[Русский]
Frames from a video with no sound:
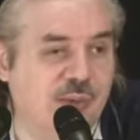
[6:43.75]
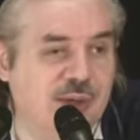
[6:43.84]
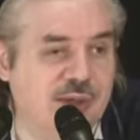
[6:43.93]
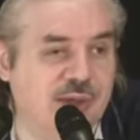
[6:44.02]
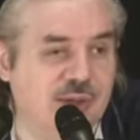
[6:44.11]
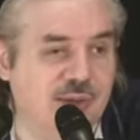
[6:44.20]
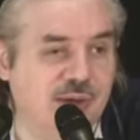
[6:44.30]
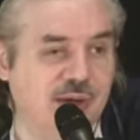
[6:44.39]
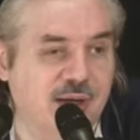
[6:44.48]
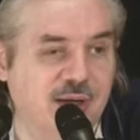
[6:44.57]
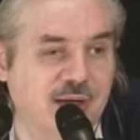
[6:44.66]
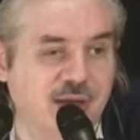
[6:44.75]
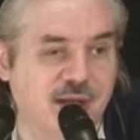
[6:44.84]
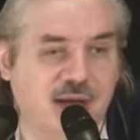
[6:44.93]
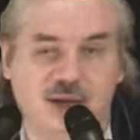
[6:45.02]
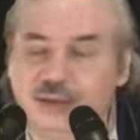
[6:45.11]
машину,
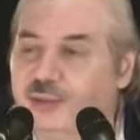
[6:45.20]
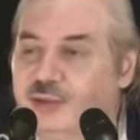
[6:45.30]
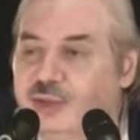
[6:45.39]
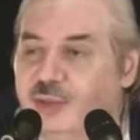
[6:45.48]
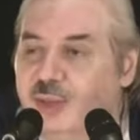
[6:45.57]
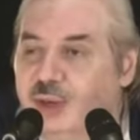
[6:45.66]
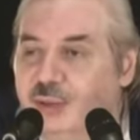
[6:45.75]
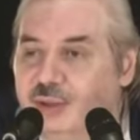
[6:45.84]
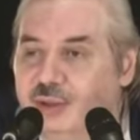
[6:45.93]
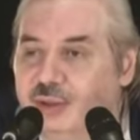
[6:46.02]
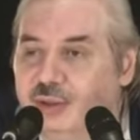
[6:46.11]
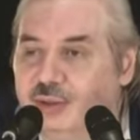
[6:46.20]
яхту, самолет,